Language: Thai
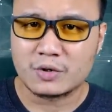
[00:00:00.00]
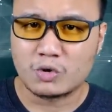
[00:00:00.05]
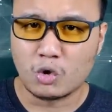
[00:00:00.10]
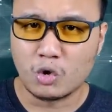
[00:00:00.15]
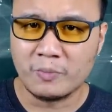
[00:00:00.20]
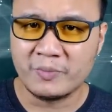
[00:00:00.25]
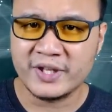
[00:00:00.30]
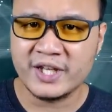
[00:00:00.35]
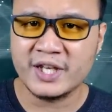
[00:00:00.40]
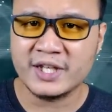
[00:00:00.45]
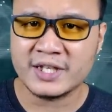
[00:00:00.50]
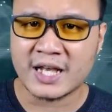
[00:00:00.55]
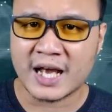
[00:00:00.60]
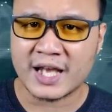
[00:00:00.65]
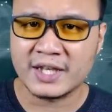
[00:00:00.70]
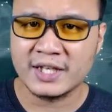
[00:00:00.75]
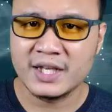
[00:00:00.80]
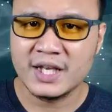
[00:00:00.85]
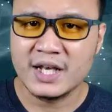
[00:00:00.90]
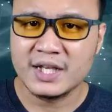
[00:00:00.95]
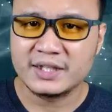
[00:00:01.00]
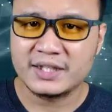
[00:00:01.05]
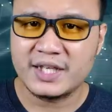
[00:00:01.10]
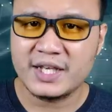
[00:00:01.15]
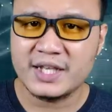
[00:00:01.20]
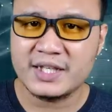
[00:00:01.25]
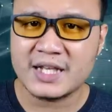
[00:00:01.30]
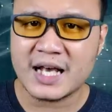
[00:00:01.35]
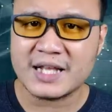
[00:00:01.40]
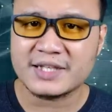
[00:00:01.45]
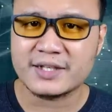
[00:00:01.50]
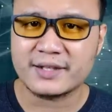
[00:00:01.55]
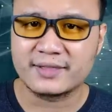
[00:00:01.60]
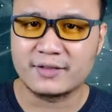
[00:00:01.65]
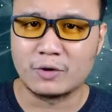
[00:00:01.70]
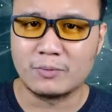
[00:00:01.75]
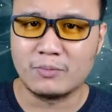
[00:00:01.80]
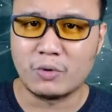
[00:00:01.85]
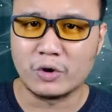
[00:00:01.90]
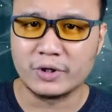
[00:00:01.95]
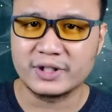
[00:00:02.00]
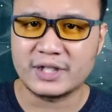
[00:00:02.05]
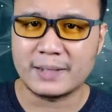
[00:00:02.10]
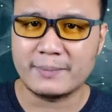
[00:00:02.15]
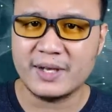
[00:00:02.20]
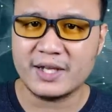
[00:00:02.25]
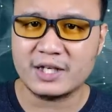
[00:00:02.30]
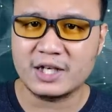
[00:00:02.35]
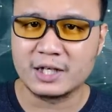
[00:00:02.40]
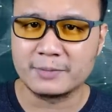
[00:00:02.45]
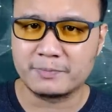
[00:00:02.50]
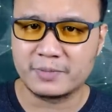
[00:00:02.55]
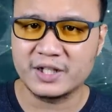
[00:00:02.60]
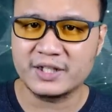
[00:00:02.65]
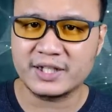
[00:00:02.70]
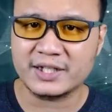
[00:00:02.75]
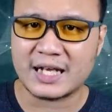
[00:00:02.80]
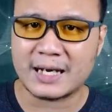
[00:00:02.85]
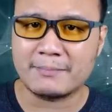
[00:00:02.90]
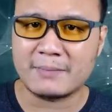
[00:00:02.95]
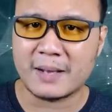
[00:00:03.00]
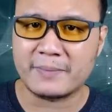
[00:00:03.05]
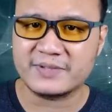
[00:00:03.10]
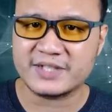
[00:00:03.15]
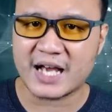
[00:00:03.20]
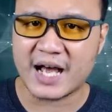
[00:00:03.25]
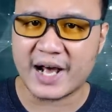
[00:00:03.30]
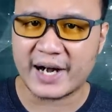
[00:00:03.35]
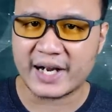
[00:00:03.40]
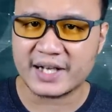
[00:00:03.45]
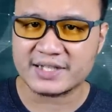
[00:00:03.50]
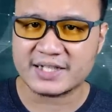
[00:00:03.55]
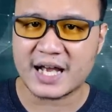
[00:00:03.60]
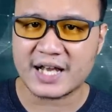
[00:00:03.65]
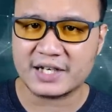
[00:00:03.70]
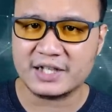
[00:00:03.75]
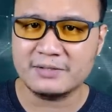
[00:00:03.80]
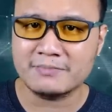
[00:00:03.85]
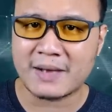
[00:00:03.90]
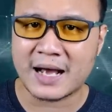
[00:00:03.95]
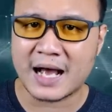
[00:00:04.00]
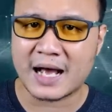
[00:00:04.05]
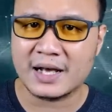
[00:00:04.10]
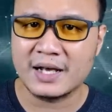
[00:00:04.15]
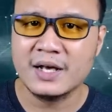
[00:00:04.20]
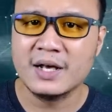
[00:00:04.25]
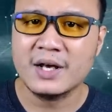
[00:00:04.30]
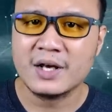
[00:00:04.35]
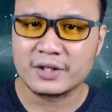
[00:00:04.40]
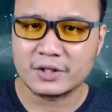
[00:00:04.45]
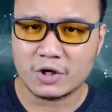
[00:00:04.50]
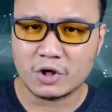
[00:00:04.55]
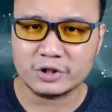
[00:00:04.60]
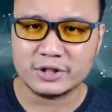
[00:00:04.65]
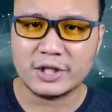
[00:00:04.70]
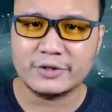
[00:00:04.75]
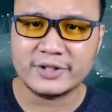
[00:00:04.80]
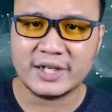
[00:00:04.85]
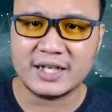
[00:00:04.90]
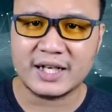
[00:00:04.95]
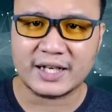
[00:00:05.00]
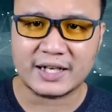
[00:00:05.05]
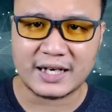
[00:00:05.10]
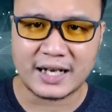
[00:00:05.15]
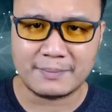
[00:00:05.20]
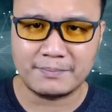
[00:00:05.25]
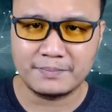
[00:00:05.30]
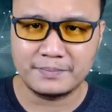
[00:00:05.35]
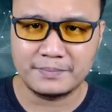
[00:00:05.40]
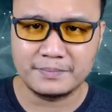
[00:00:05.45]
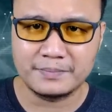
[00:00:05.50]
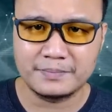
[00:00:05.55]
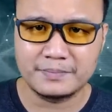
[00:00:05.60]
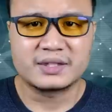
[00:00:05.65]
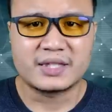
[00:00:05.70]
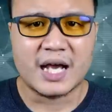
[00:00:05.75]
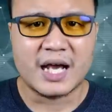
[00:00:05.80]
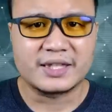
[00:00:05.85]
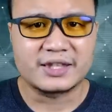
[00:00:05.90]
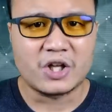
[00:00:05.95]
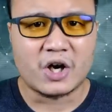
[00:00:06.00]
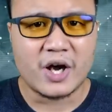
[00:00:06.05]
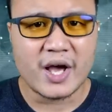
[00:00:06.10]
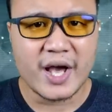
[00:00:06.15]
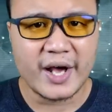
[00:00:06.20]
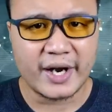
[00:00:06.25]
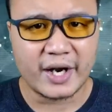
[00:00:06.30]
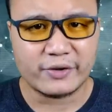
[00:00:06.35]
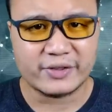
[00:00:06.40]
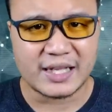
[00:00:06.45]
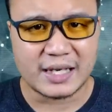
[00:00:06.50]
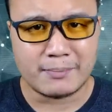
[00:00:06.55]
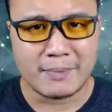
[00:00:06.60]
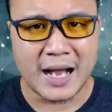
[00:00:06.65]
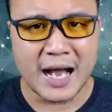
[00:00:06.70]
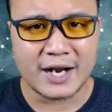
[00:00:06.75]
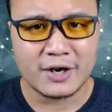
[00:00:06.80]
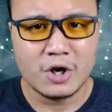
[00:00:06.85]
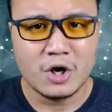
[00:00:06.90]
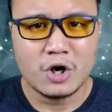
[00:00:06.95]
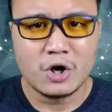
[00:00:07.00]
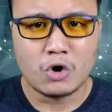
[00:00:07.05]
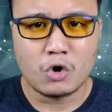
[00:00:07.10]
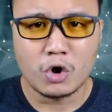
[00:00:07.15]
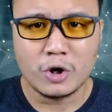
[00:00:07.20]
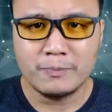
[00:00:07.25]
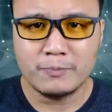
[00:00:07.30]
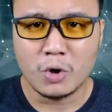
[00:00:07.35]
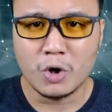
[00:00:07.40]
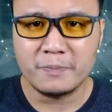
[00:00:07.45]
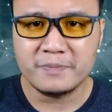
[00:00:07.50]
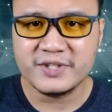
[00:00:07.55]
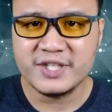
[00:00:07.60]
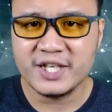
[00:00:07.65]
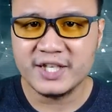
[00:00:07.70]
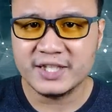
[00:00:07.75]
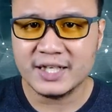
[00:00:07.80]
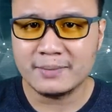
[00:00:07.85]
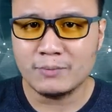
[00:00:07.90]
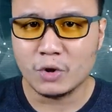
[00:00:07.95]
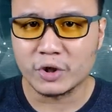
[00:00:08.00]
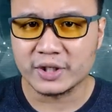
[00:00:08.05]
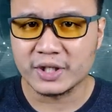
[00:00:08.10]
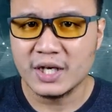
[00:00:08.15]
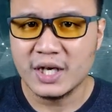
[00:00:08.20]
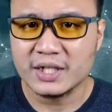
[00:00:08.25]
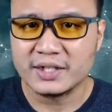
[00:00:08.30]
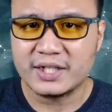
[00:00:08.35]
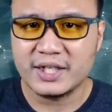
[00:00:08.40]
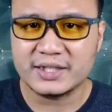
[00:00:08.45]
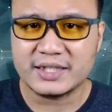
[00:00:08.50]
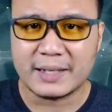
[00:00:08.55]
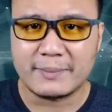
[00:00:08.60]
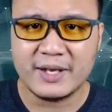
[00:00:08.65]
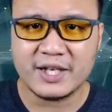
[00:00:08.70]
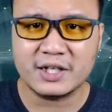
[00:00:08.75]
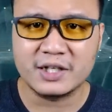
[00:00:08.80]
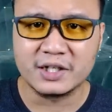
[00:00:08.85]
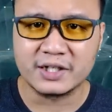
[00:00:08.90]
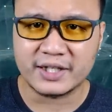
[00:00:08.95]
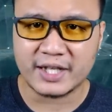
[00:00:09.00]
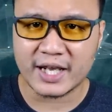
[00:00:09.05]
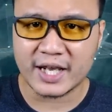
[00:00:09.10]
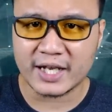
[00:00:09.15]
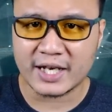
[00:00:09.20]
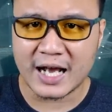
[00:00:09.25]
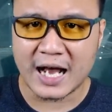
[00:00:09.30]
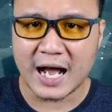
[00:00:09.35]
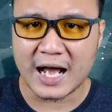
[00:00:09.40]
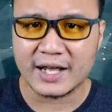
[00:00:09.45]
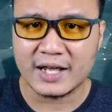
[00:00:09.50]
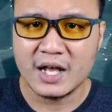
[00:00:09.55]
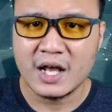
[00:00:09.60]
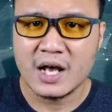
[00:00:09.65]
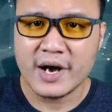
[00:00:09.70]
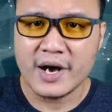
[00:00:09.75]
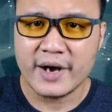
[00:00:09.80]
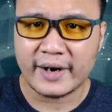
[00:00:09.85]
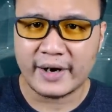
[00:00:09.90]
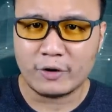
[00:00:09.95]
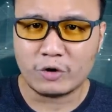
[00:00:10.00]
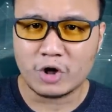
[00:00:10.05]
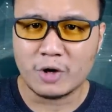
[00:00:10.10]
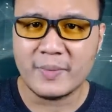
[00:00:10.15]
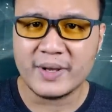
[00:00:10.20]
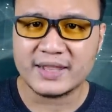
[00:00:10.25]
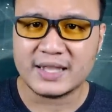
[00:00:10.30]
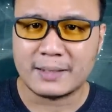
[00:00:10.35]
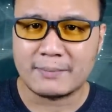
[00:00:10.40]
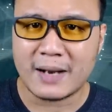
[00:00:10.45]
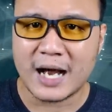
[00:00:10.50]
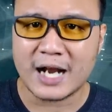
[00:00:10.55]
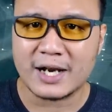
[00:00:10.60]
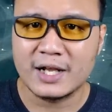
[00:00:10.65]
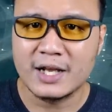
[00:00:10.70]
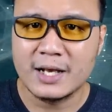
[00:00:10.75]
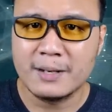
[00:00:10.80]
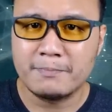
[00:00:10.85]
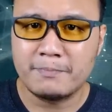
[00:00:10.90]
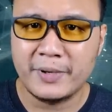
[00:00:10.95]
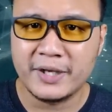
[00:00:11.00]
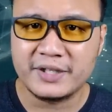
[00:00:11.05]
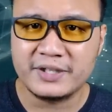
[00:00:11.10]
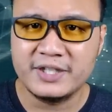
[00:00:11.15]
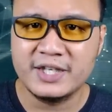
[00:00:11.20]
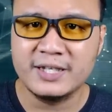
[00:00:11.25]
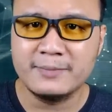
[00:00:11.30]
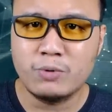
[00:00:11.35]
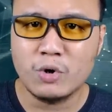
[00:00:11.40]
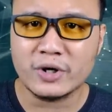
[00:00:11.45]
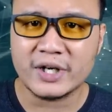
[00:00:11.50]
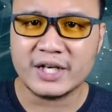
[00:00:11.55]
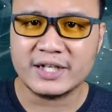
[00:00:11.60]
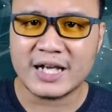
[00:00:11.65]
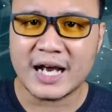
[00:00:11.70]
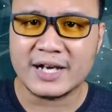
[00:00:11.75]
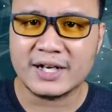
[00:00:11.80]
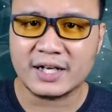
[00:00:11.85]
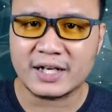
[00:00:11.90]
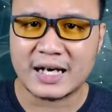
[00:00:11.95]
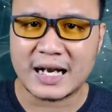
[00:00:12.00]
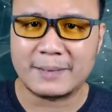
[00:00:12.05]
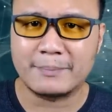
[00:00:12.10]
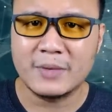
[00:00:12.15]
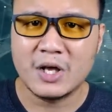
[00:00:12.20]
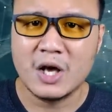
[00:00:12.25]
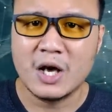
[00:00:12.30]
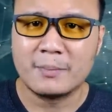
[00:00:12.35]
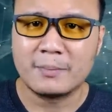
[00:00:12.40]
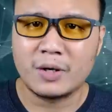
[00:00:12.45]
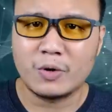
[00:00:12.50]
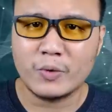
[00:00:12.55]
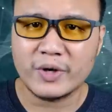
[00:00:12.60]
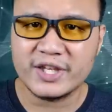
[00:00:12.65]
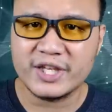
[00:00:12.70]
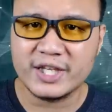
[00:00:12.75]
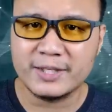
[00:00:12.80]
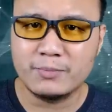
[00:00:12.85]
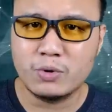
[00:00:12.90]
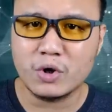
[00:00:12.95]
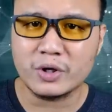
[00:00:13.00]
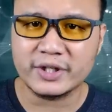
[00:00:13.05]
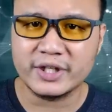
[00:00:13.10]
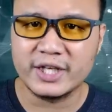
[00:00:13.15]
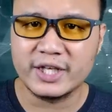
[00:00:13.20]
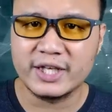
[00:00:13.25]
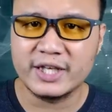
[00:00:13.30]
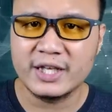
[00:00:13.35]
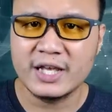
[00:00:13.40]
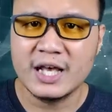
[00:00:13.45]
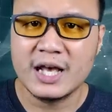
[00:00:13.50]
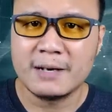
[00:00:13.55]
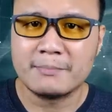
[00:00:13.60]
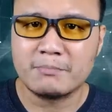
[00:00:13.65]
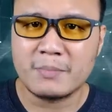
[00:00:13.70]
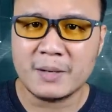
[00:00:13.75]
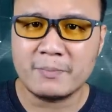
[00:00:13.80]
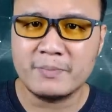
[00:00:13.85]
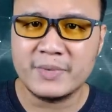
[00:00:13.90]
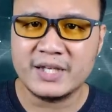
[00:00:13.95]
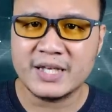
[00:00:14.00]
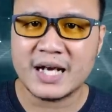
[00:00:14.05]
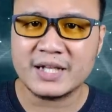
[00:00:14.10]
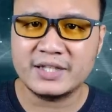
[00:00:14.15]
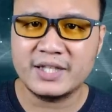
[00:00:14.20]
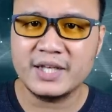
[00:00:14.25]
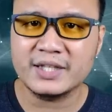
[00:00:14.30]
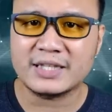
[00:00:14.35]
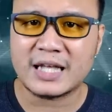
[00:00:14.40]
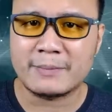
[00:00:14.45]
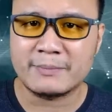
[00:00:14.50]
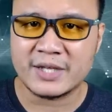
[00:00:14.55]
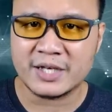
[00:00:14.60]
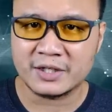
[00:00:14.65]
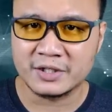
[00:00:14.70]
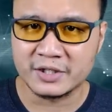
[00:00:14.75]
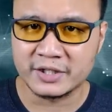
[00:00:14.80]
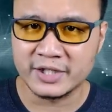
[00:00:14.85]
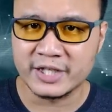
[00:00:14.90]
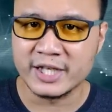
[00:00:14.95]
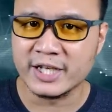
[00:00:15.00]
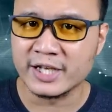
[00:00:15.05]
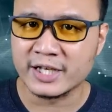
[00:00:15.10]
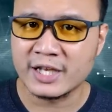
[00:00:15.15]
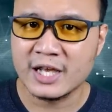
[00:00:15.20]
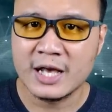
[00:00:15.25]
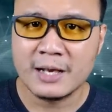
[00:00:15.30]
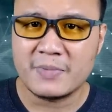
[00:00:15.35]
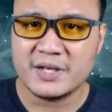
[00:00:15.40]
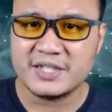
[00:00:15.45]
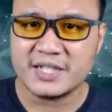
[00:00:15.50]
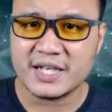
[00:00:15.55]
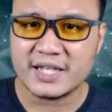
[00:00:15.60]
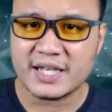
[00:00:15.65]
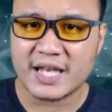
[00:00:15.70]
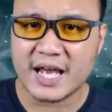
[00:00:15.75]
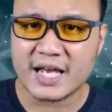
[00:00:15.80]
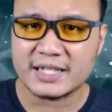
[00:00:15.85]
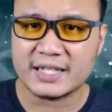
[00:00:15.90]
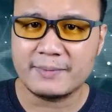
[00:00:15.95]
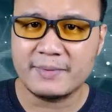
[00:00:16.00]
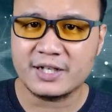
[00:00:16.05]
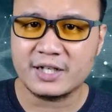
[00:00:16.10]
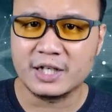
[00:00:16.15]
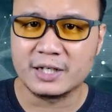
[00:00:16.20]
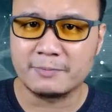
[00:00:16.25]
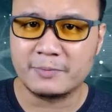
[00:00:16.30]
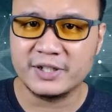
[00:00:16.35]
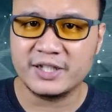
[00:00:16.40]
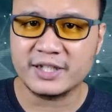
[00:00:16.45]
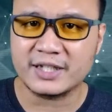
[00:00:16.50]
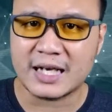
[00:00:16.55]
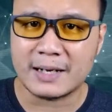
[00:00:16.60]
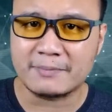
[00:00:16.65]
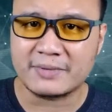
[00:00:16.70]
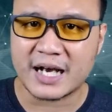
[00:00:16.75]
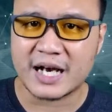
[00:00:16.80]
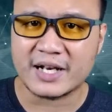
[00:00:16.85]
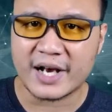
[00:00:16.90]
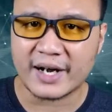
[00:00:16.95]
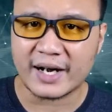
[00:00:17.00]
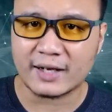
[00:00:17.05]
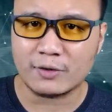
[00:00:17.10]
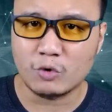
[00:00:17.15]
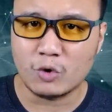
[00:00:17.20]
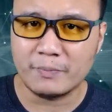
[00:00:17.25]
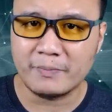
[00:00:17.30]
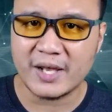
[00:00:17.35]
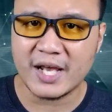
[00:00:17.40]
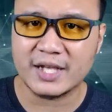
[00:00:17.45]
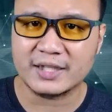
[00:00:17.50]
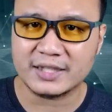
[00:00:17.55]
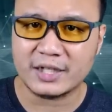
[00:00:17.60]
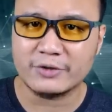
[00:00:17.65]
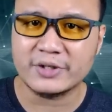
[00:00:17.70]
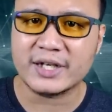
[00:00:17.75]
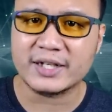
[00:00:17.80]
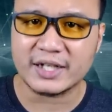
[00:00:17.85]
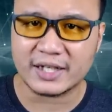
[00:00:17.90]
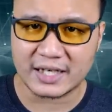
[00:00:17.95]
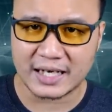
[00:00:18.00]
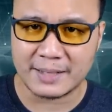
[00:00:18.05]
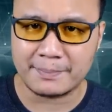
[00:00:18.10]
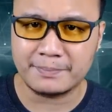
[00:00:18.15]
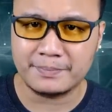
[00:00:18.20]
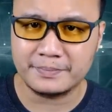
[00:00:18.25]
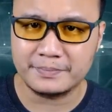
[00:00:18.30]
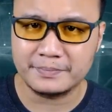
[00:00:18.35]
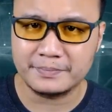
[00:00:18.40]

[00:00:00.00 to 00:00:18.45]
กลุ่มยีนไหนที่น่าจะส่งผลทำให้เกิดพฤติกรรมแบบชายรักชายขึ้นมาก็เท่านั้นแหละครับแต่ต่อให้เราสามารถค้นพบยีนทั้งหมดที่ทำให้เกิดเกย์ได้เราก็ไม่สามารถปิดยีนพวกนั้นได้นะครับเพราะว่ายีนพวกนี้มันมีหน้าที่ทำอย่างอื่นอีกไม่ใช่แค่ทำให้เกิดพฤติกรรมการรักร่วมเพศเท่านั้นนะครับ